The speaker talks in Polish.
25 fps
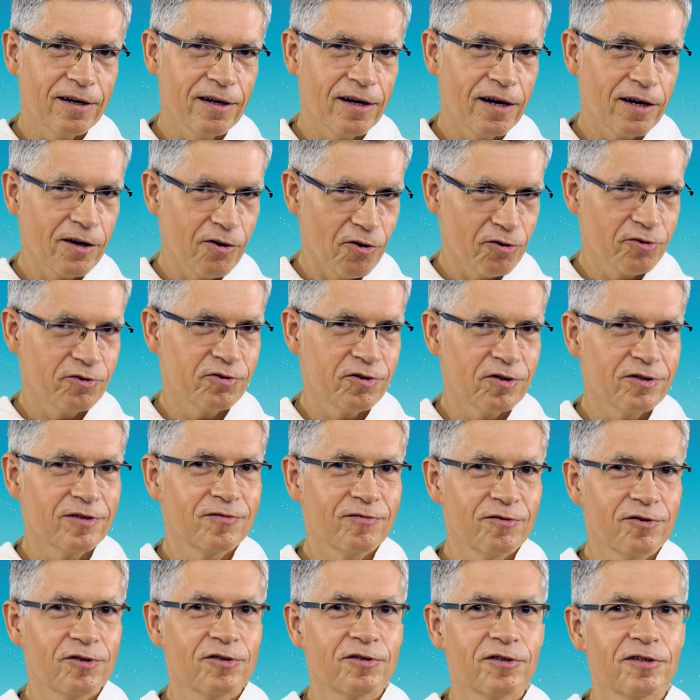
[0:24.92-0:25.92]
a gość
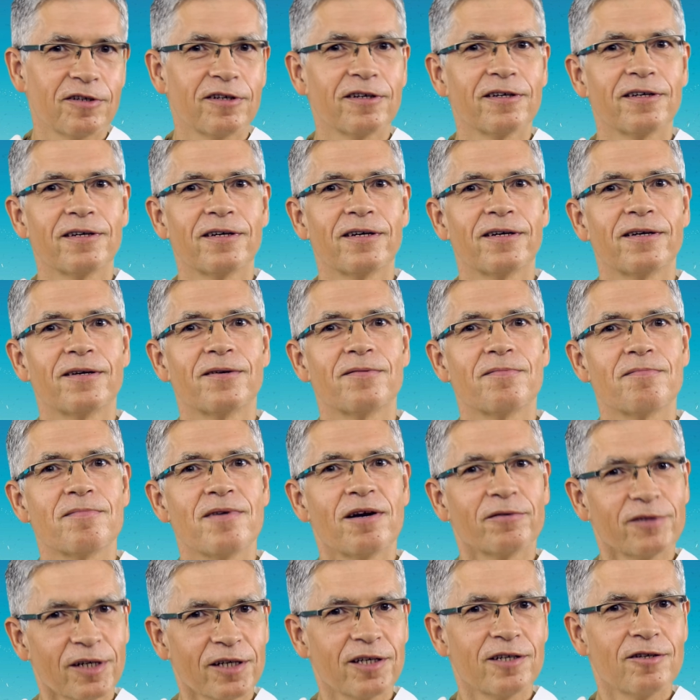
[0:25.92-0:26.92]
rzeczywiście
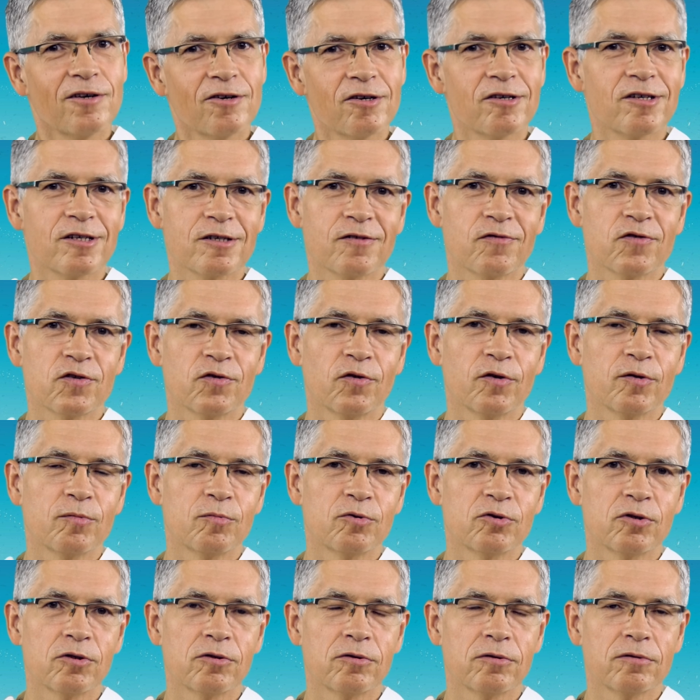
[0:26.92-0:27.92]
miał taki okres w
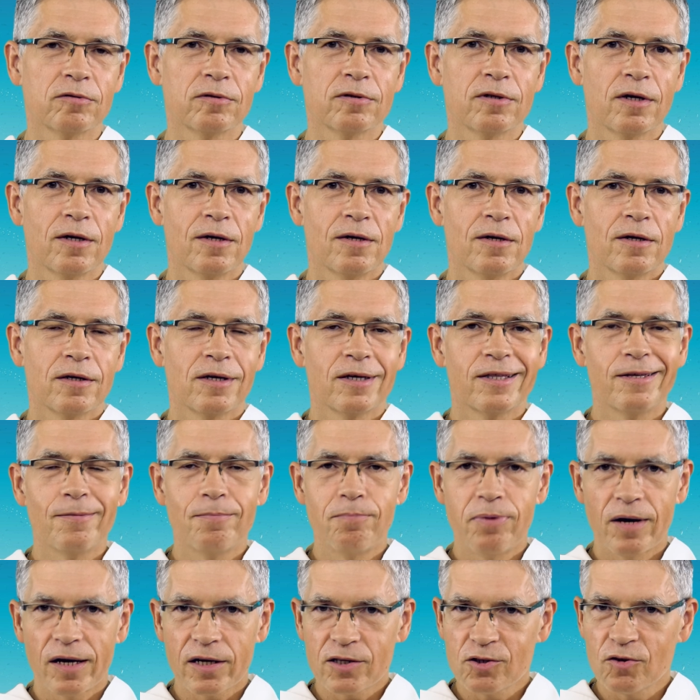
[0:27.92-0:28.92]
swoim życiu, kiedy
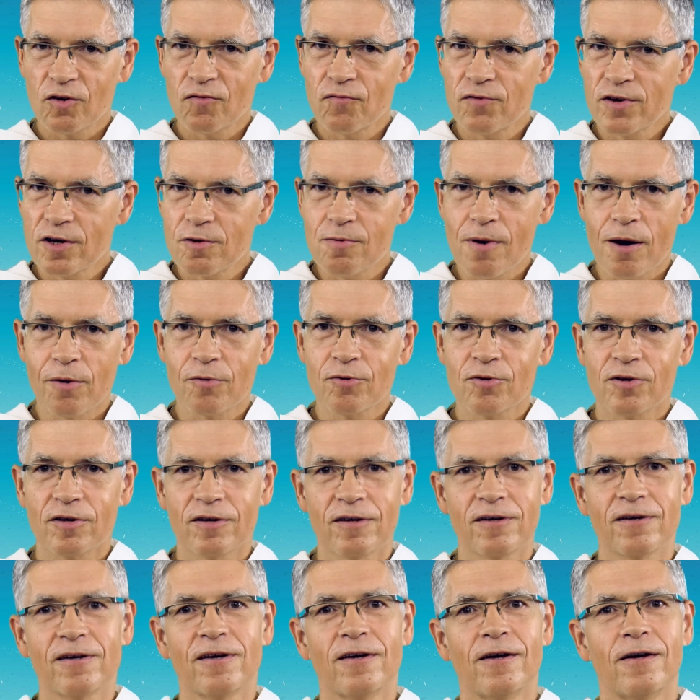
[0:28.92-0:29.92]
bardzo wikłał
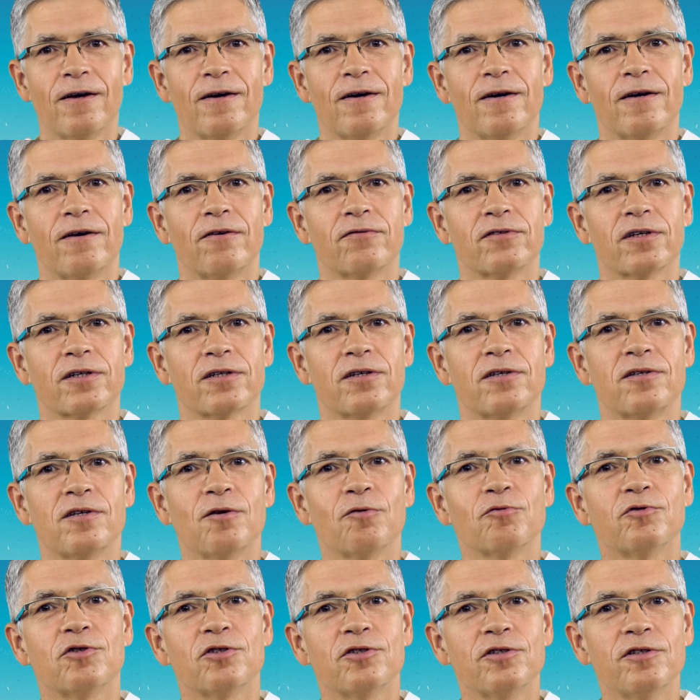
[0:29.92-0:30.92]
się w takie
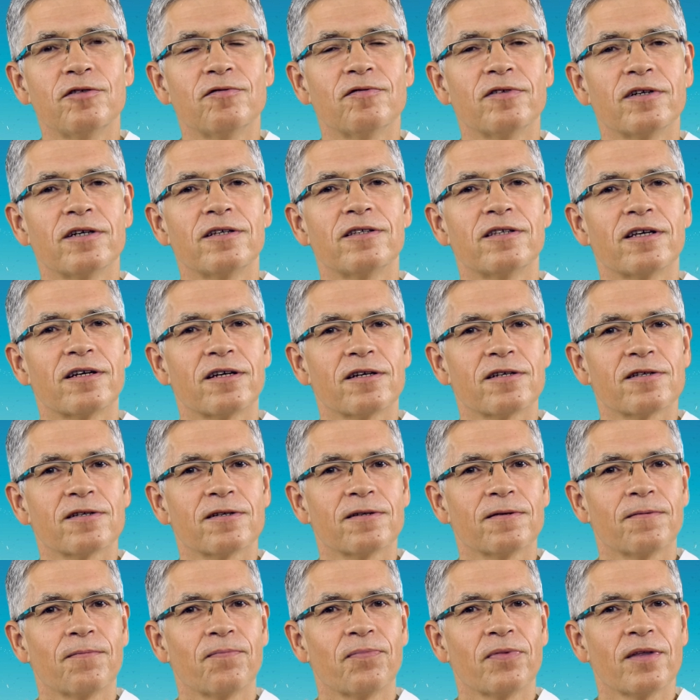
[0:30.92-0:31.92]
nieuczciwe
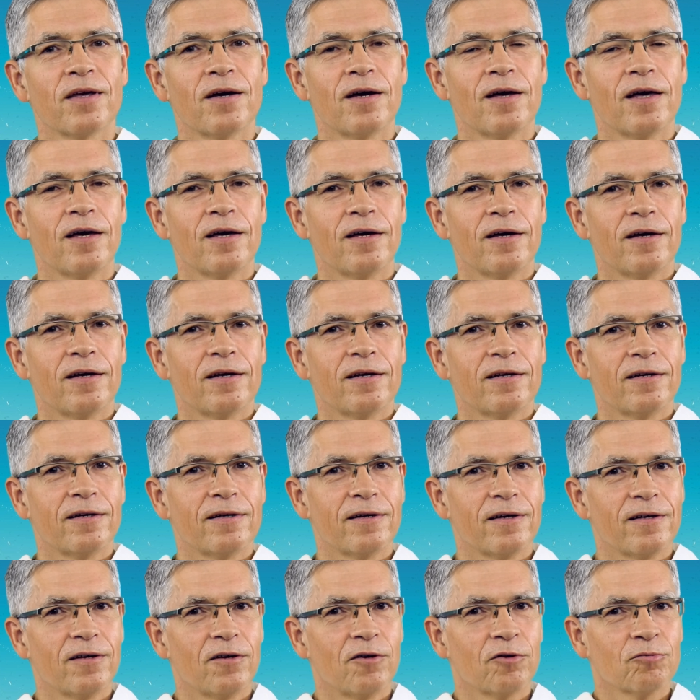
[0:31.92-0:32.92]
interesy.
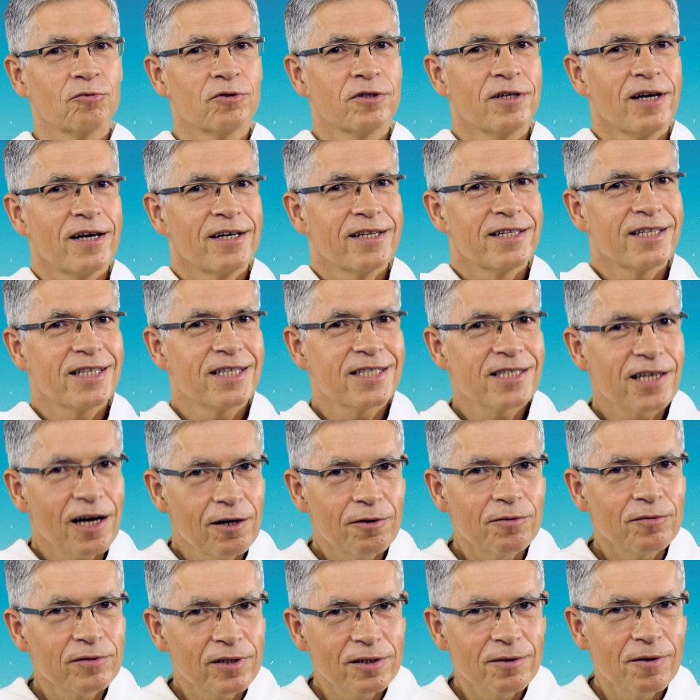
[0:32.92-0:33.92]
E, otóż
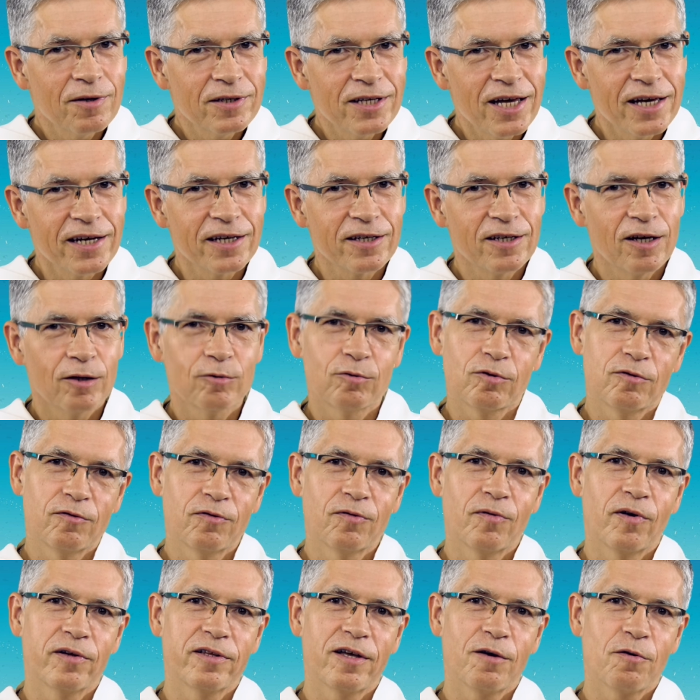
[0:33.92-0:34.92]
całą tę energię, którą
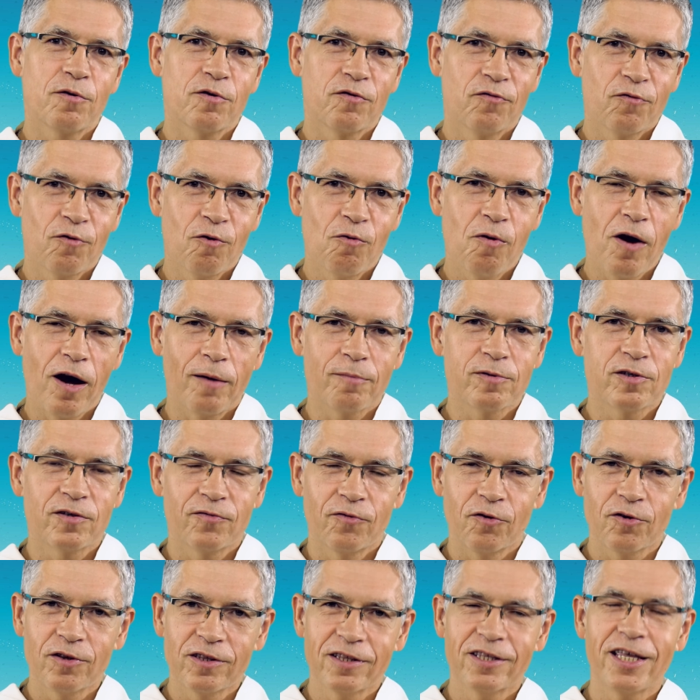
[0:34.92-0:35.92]
wkładałeś w
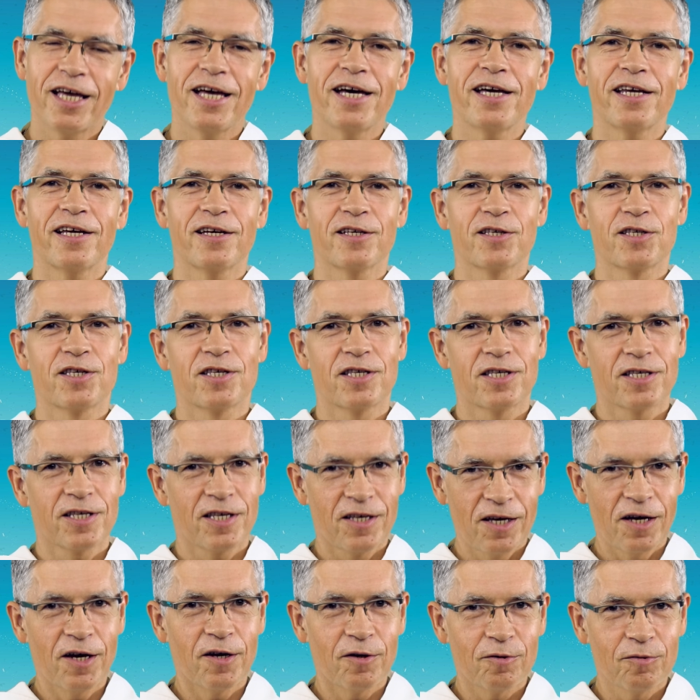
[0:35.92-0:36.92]
kłamstwo, teraz
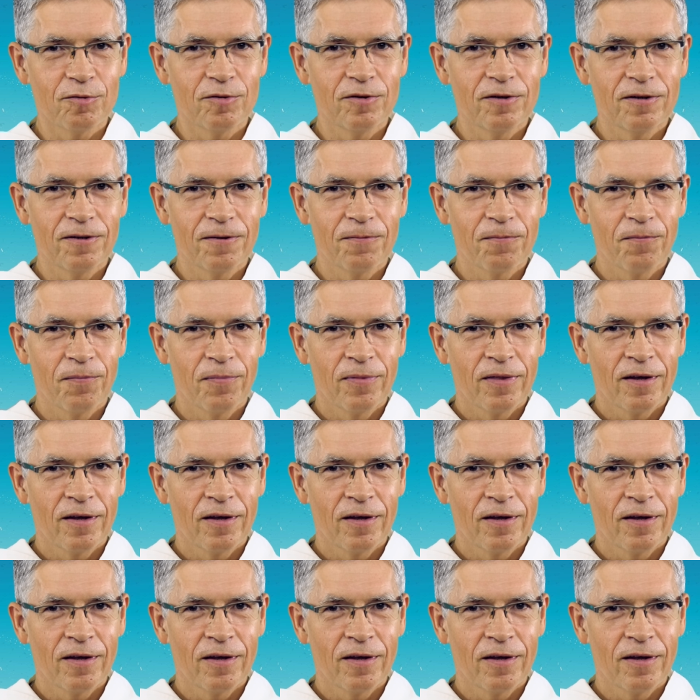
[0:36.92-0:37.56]
skieruj